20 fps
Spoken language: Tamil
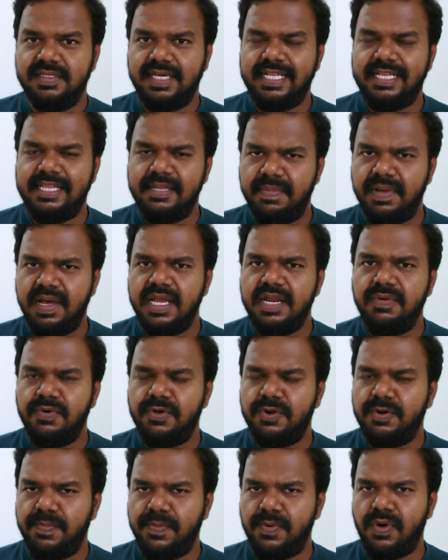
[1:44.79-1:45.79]
இந்த மாதிரி
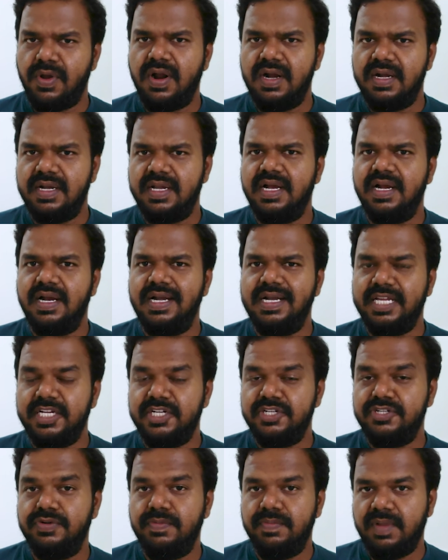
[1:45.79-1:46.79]
ஒரு போராட்டங்கள்
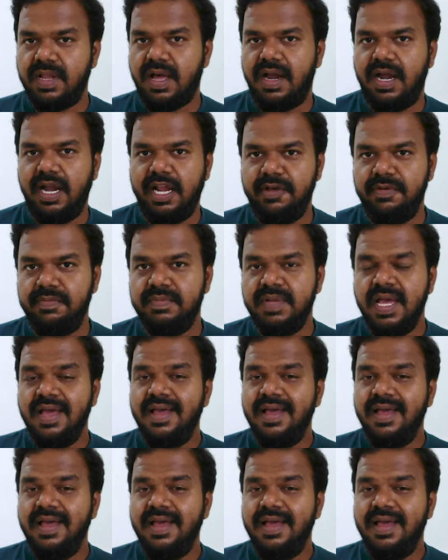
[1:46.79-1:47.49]
இன்றும் நாளையும்